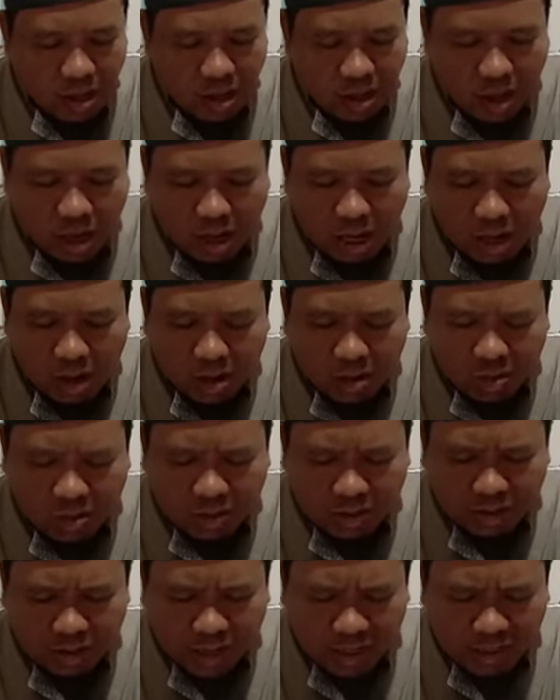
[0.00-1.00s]

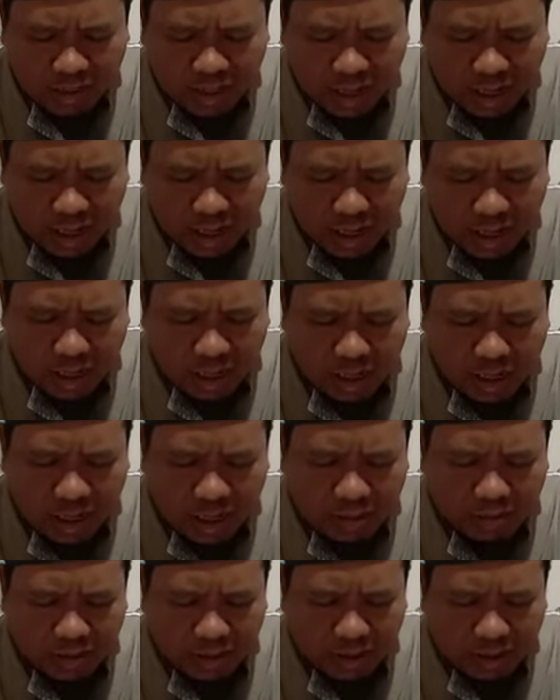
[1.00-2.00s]
awil jaja'a
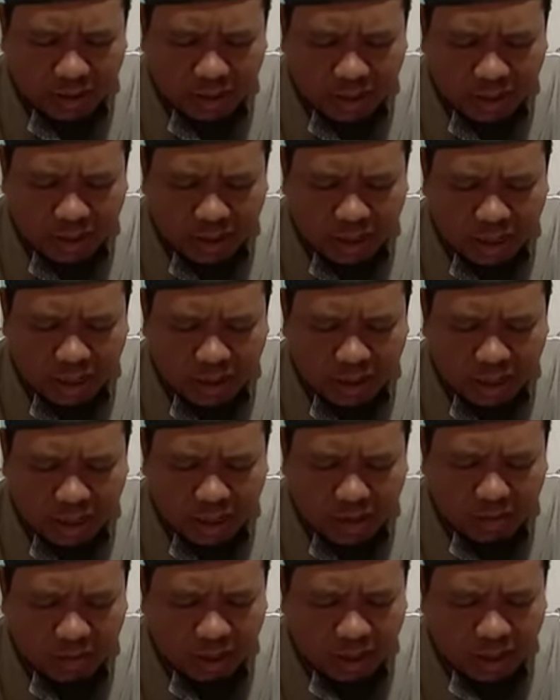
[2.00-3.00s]
awil jannata
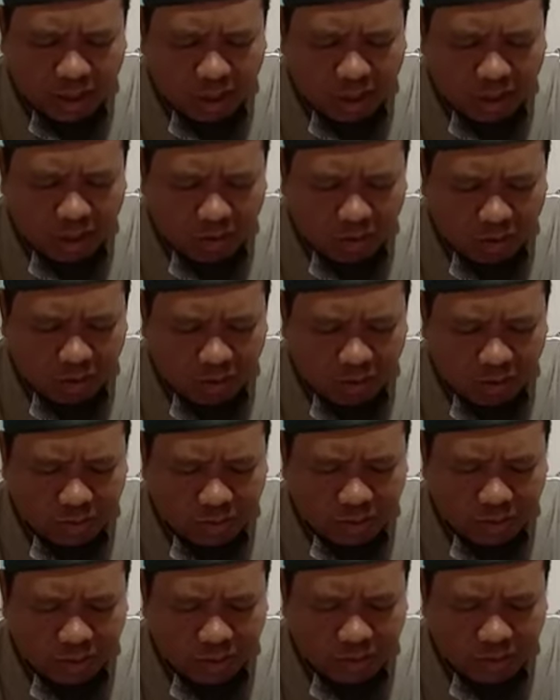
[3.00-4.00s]
awin naro
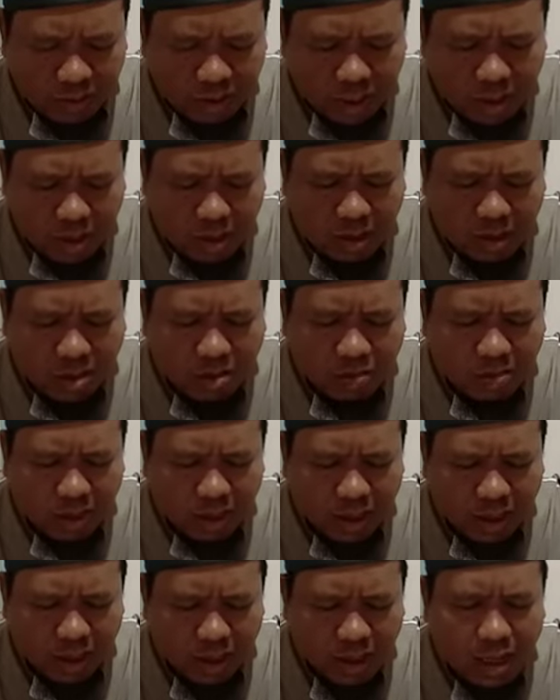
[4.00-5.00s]
atau
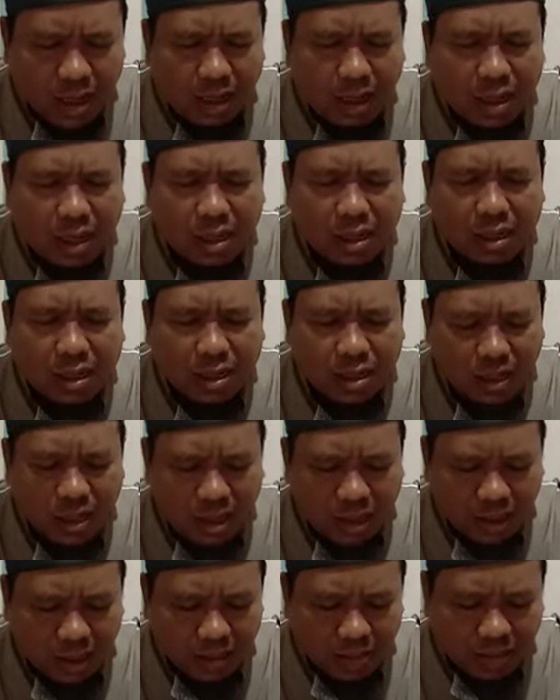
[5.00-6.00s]
mengingkari adanya
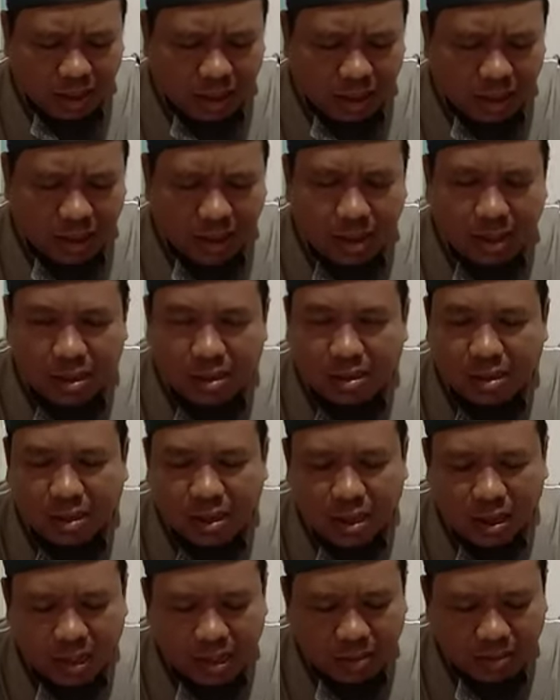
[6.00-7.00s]
hari kebangkitan
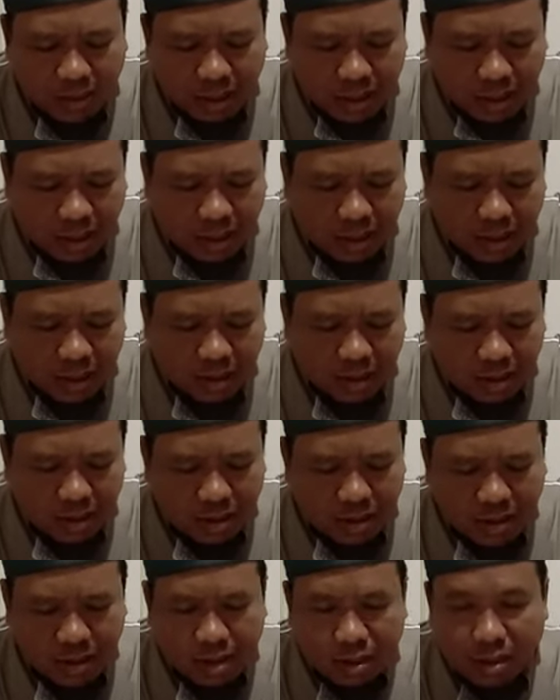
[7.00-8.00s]
setelah kematian,
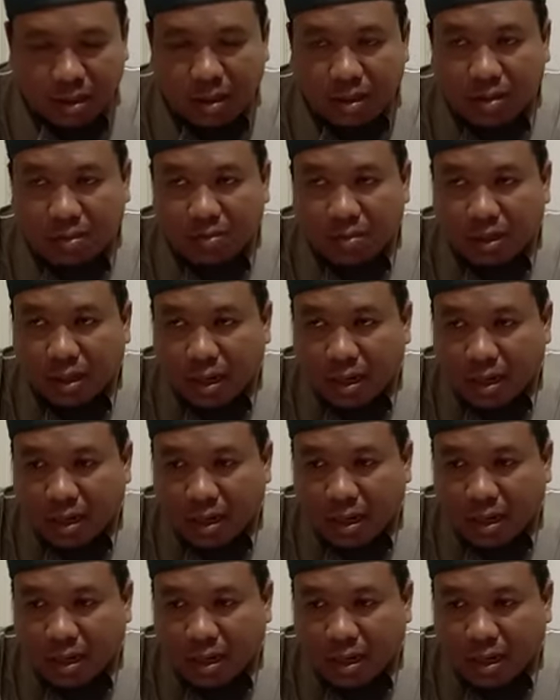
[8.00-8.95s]
mengingkari